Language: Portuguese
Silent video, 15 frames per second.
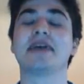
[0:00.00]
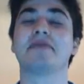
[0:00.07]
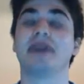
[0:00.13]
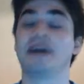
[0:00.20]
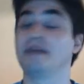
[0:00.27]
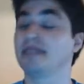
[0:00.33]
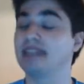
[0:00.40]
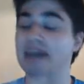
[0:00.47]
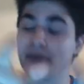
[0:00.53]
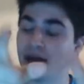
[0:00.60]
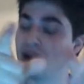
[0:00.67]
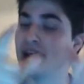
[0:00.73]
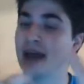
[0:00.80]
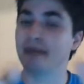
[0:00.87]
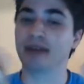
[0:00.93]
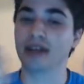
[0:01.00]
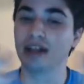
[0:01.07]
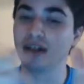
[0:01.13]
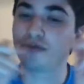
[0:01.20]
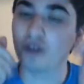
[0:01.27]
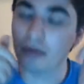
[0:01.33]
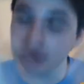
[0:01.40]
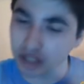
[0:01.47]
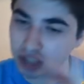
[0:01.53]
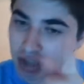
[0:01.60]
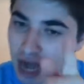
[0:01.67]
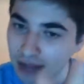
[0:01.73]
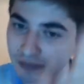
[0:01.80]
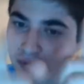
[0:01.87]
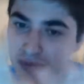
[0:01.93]
É bem, mas é bem, é bem. Ele foi bem
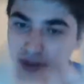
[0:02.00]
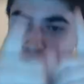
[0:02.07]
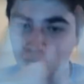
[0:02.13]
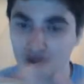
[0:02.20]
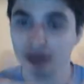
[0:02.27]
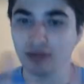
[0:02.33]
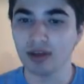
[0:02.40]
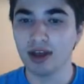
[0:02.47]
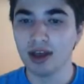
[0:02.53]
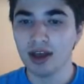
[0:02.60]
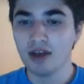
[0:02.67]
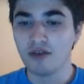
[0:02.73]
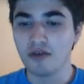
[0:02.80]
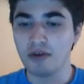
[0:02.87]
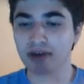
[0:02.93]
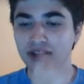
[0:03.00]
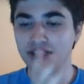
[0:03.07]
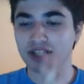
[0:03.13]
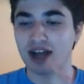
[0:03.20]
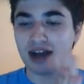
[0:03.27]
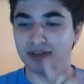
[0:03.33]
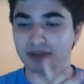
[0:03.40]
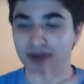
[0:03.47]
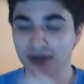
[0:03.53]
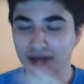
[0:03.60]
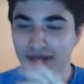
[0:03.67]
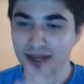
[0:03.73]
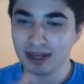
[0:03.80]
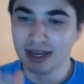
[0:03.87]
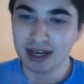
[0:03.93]
jogado, foi bem jogado. Foi bem jogado.
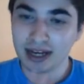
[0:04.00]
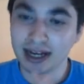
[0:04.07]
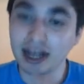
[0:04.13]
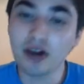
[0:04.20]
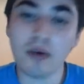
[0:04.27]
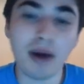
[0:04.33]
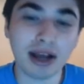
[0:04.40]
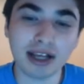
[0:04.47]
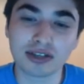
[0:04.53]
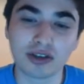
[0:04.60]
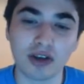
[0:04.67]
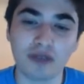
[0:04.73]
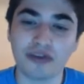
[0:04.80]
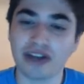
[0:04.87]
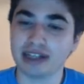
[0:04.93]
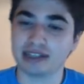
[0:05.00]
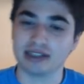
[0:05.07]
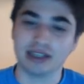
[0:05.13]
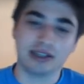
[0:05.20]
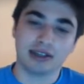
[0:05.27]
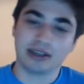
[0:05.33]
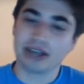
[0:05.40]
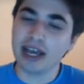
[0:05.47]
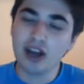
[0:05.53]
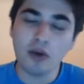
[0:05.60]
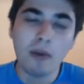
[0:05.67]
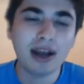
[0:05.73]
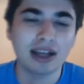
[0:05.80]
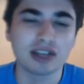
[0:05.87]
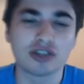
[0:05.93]
Quem não marca sofre, é assim. Quem não
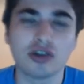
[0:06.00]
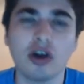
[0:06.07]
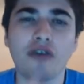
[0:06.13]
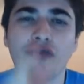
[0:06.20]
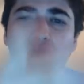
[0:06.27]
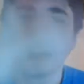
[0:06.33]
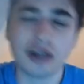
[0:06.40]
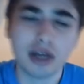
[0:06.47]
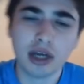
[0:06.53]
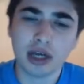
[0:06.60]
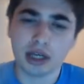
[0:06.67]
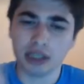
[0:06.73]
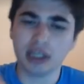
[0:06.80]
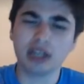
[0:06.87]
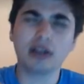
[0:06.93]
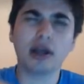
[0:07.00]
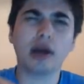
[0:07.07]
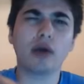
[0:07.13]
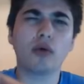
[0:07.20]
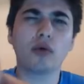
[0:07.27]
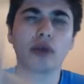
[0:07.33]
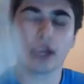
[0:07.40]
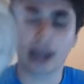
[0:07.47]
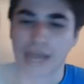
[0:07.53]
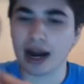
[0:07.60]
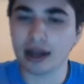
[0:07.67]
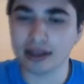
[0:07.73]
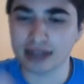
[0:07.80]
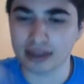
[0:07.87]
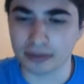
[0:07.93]
marca sofre. E ele é o
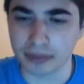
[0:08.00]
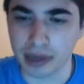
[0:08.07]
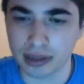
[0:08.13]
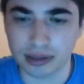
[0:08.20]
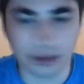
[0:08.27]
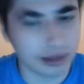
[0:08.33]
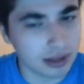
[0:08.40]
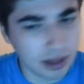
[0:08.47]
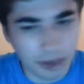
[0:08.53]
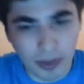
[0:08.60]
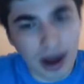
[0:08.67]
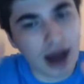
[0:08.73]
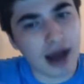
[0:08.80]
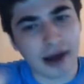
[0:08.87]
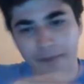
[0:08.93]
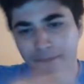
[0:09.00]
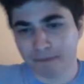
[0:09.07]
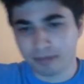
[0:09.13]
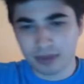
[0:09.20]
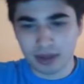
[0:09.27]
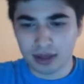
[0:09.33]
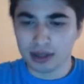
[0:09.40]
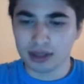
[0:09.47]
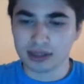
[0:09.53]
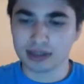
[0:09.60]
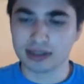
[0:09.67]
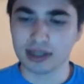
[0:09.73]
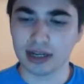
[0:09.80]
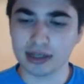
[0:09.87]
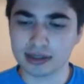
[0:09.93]
Ricardo, exatamente. Pá,
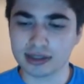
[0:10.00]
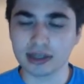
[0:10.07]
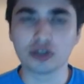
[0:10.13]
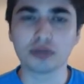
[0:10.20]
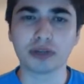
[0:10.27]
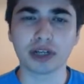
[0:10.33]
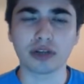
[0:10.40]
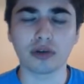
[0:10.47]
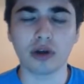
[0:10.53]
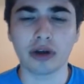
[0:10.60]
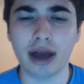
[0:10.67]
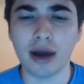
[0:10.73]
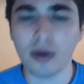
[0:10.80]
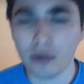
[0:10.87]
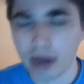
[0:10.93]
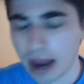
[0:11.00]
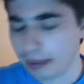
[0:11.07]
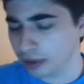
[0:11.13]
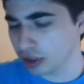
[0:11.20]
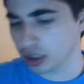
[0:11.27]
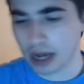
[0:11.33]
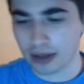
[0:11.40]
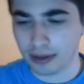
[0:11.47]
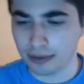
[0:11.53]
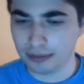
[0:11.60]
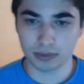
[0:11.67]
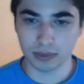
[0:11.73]
ser, sendo subscritor ou não, é bem jogado.